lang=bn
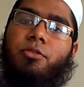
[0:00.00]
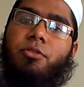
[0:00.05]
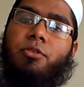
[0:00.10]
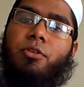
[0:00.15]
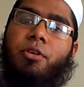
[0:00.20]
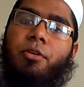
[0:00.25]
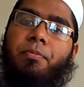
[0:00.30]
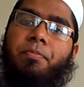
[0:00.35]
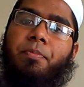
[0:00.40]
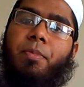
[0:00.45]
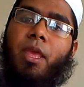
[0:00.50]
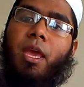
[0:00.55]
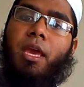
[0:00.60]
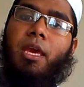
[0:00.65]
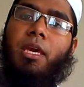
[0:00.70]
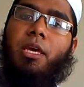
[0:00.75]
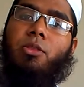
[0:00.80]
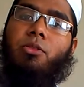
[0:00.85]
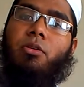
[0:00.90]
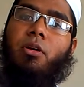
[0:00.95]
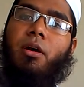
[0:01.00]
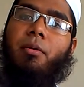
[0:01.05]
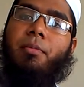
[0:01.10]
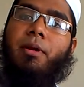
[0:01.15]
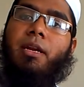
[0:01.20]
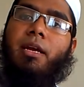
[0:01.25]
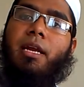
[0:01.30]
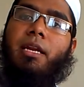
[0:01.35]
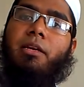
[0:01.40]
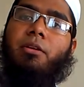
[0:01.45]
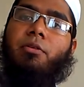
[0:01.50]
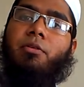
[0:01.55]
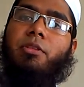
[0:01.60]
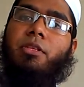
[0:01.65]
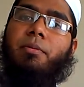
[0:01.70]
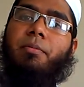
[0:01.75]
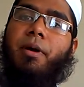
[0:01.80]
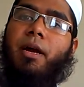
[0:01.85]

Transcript: জন্য কিন্তু আমার গাড়ি গতি